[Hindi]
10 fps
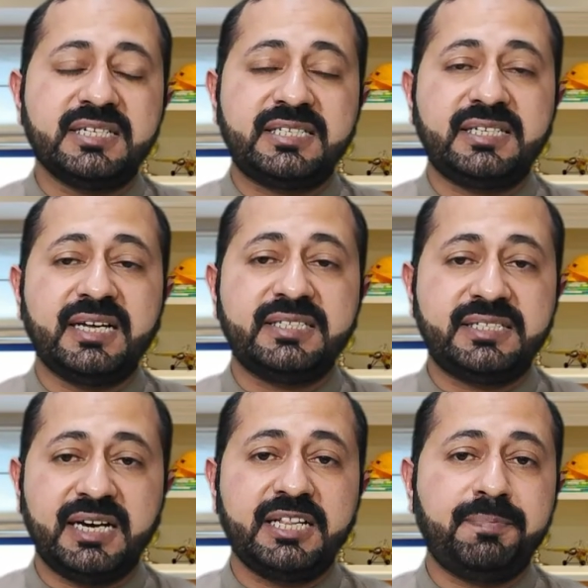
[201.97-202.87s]
जिससे
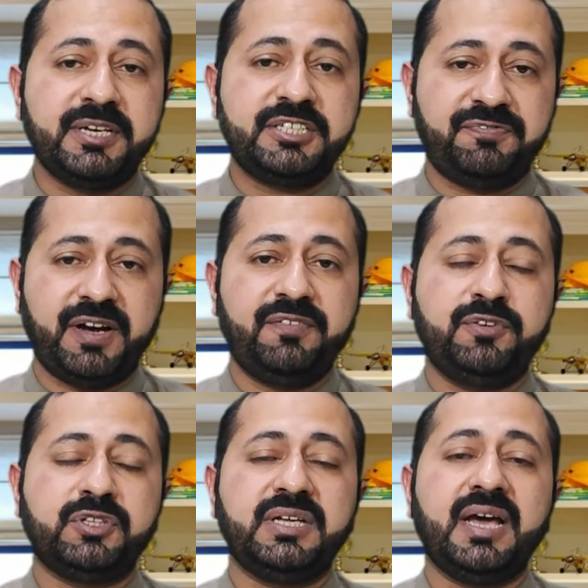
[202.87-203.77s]
जिलत भी शफाफ
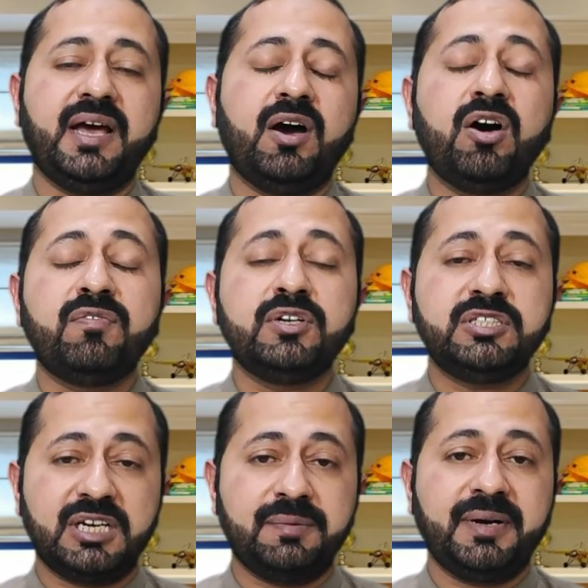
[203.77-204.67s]
होती है और वो
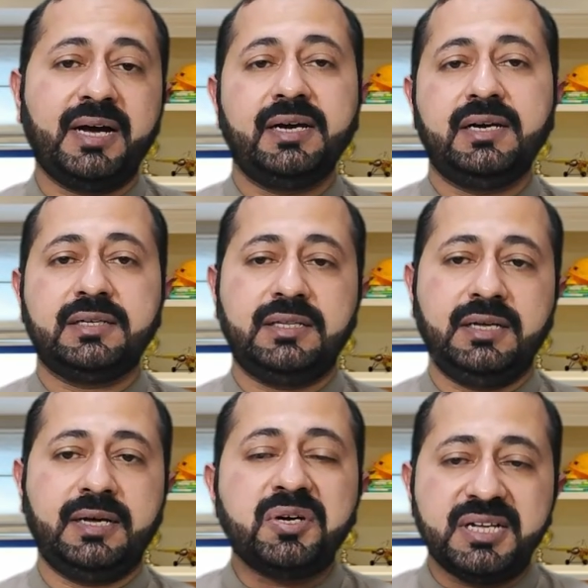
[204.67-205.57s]
जगमगाने लगती है
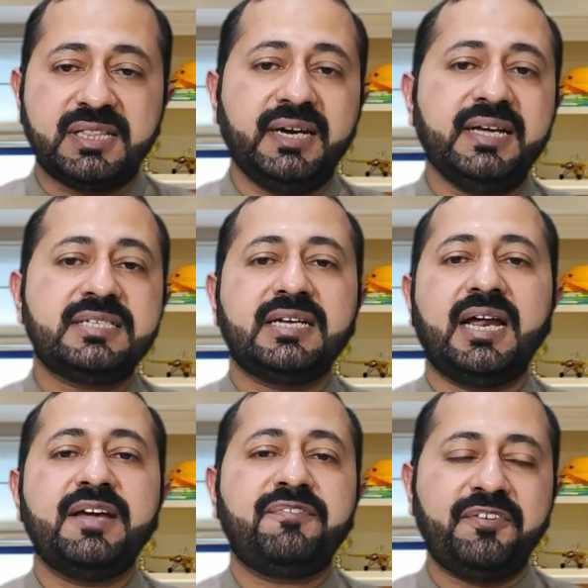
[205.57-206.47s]
तो इतने
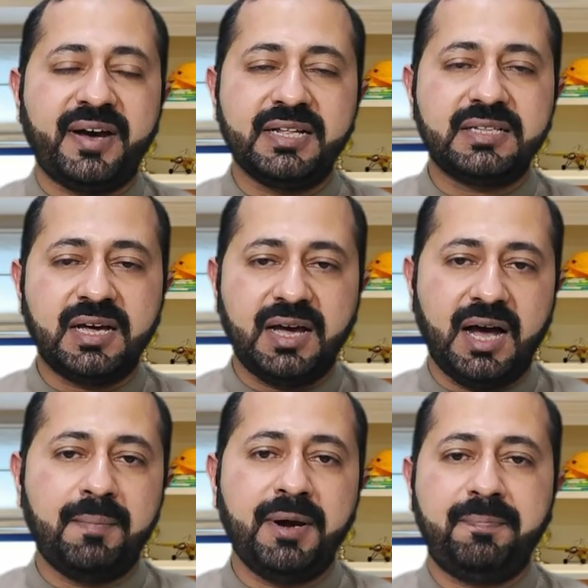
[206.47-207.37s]
सारे फवायद के
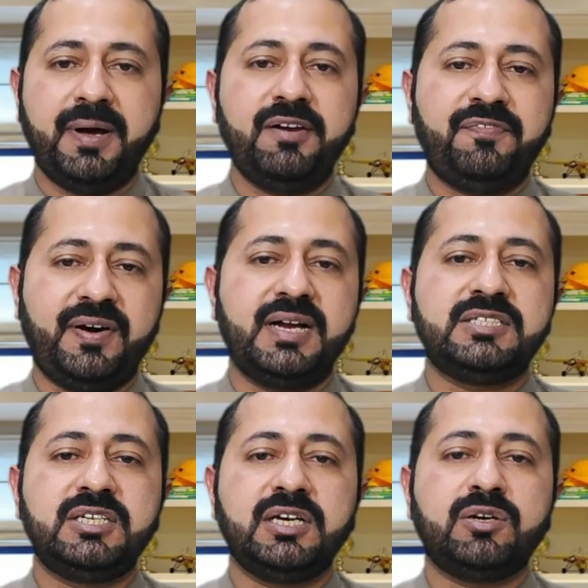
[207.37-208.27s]
हामल फल
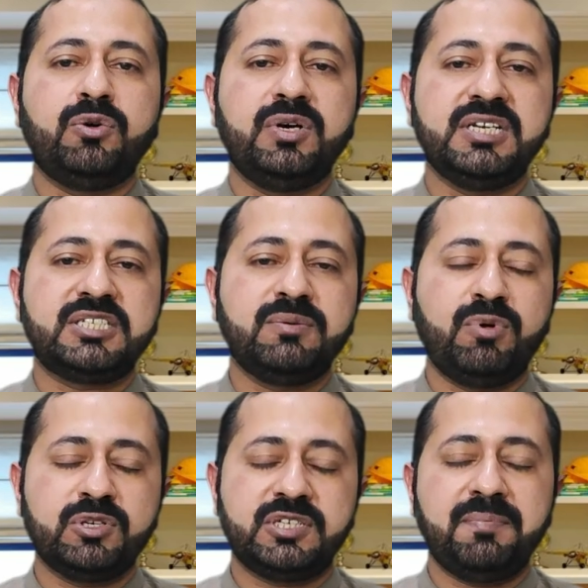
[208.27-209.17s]
फालसे को इस
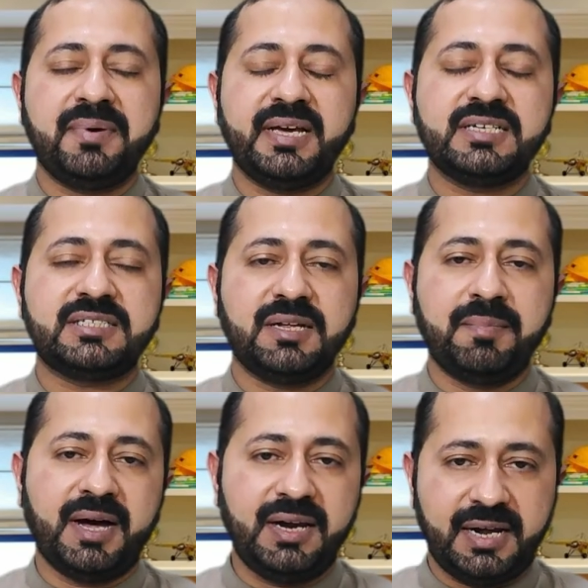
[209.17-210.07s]
मौसम में
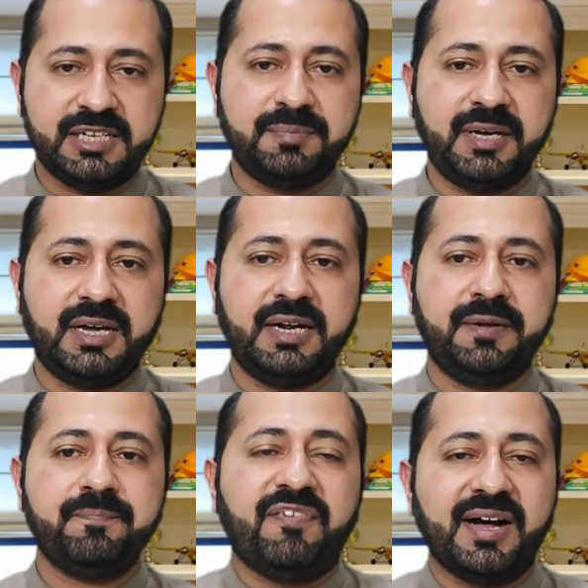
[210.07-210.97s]
इस्तेमाल लाजमी करें
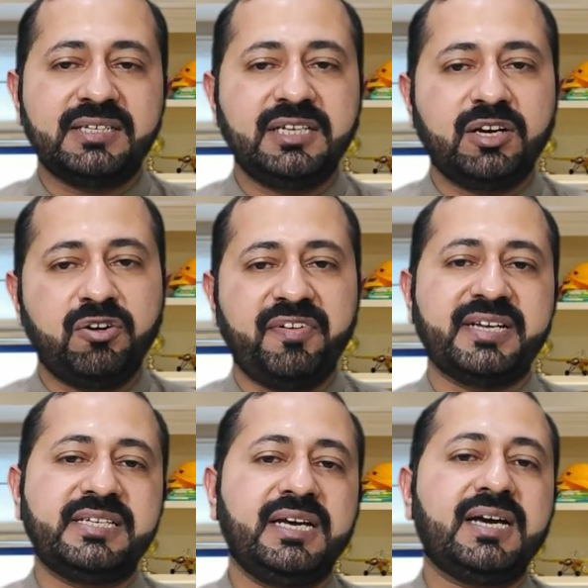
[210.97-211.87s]
फालसे को
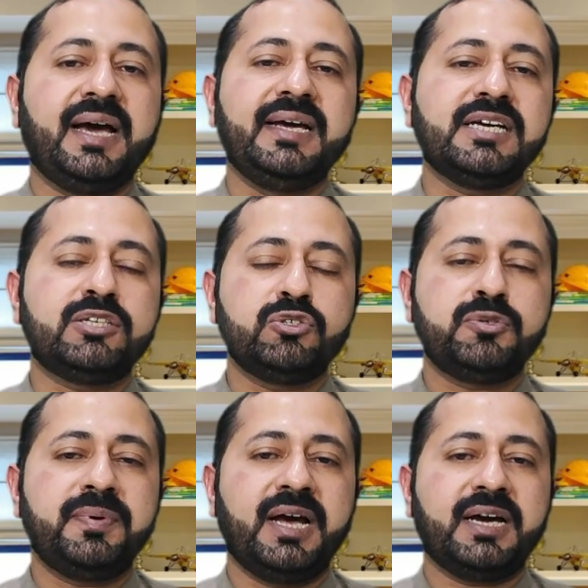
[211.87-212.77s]
वैसे खाएं या जूस
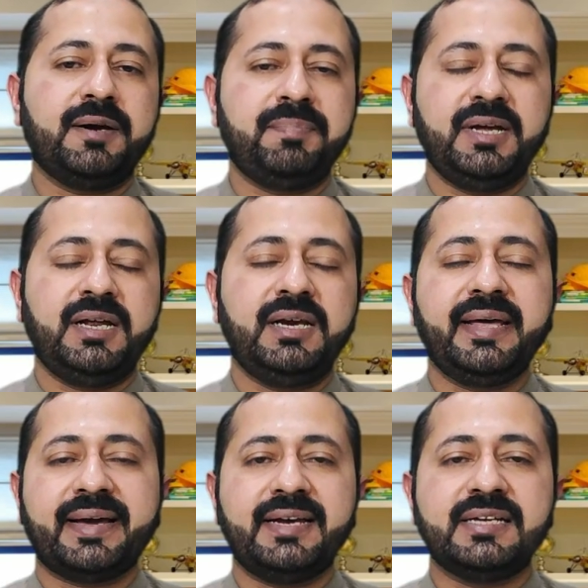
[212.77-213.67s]
बनाकर पी लें
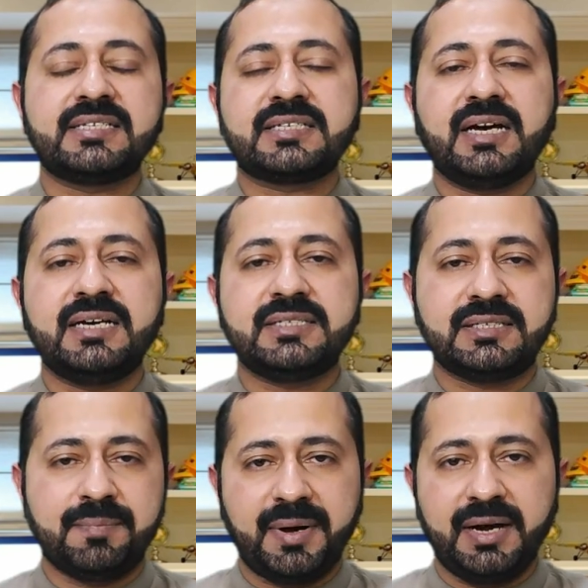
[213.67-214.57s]
लेकिन इसका
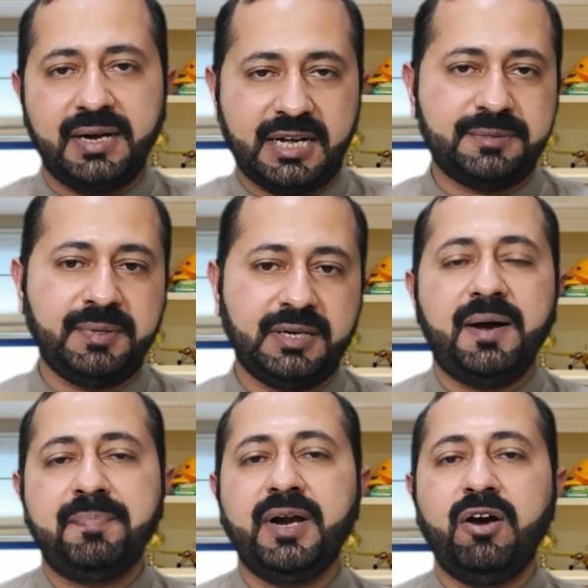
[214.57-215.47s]
इस्तेमाल लाजमी
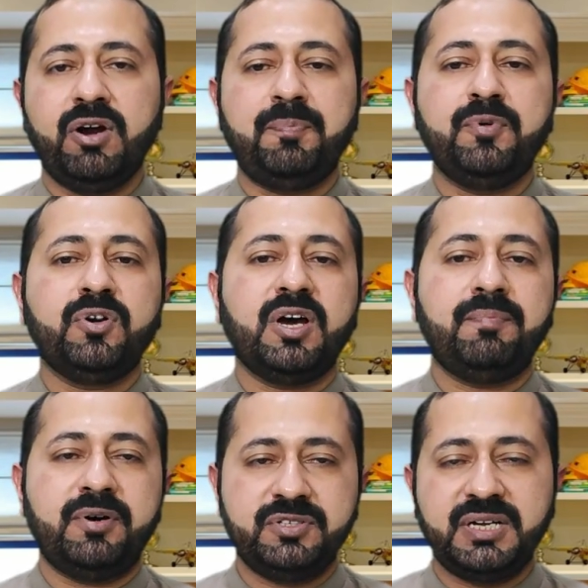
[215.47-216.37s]
अपना और अपनों का
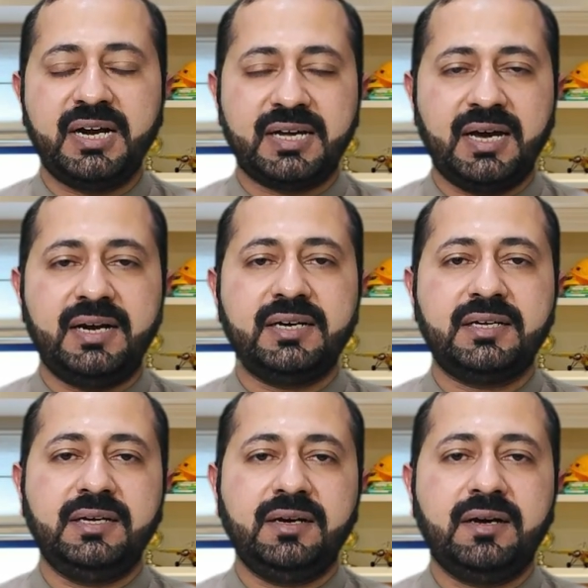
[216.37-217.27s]
बहुत सारा ख्याल
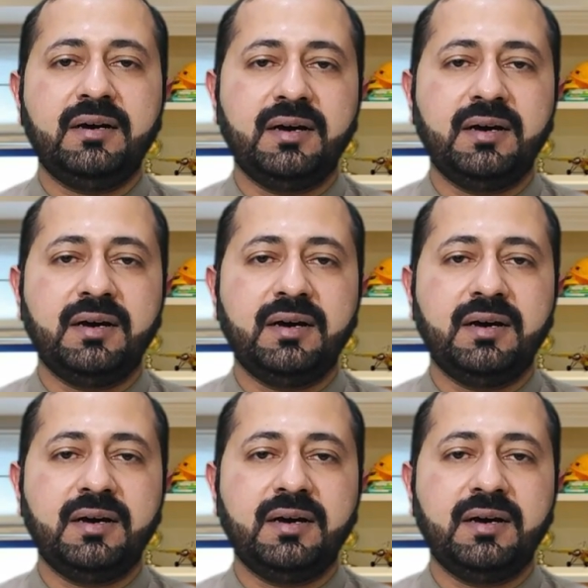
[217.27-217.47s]
रखिएगा